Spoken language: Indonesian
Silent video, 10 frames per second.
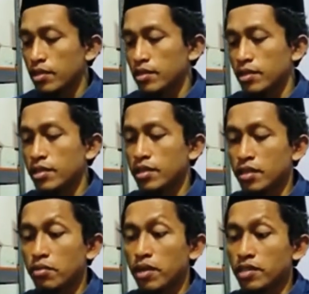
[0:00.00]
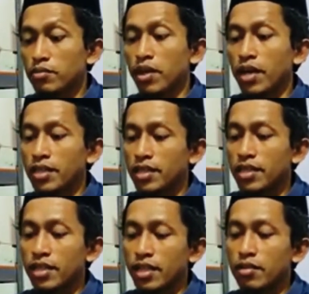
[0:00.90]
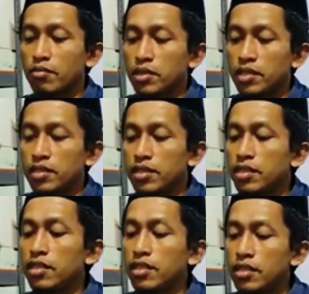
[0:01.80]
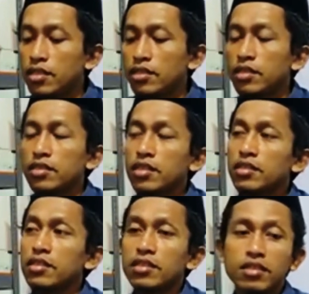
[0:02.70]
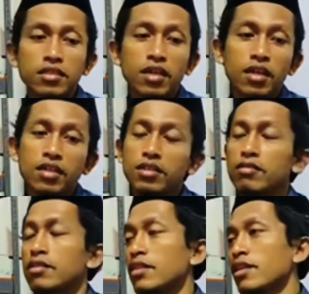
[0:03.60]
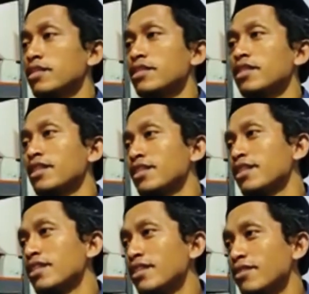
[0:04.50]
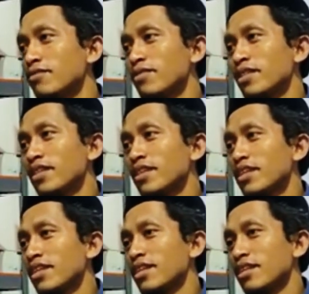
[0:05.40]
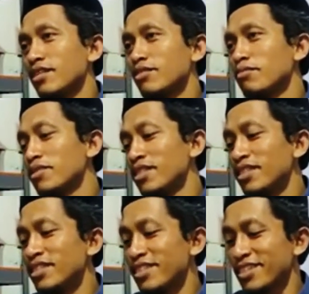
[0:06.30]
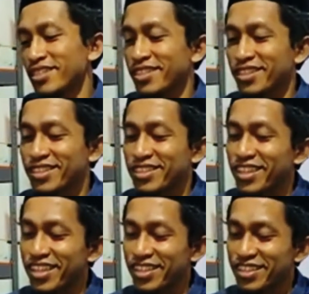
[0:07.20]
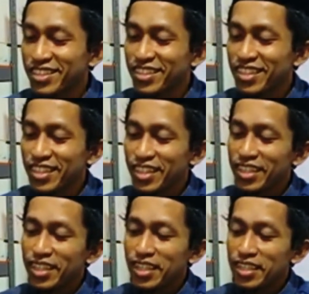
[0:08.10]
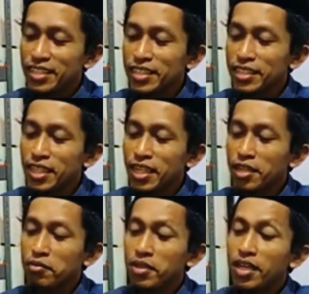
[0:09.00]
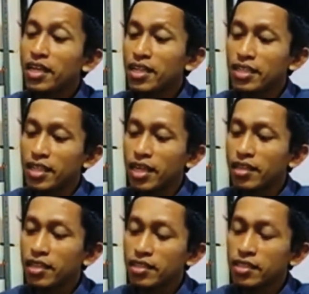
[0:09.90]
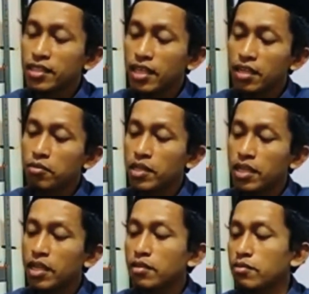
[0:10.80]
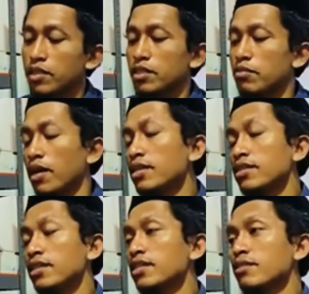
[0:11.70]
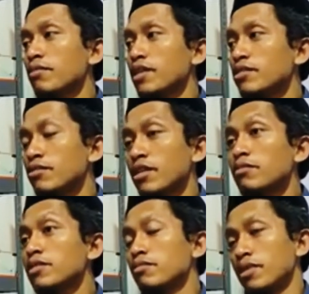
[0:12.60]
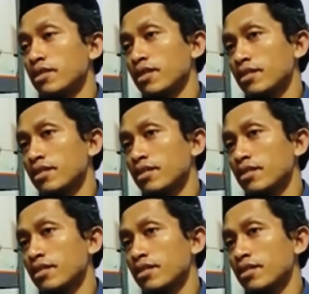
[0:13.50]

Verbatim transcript: Jadi tetaplah semangat karena bisa jadi sisa-sisa sejarah itu tinggal sedikit ya, untuk menjadi sisa-sisa sejarah. Sejarah kebenaran ya karena ke, sejarah kebatilan masih banyak yang melanjutkan masih banyak.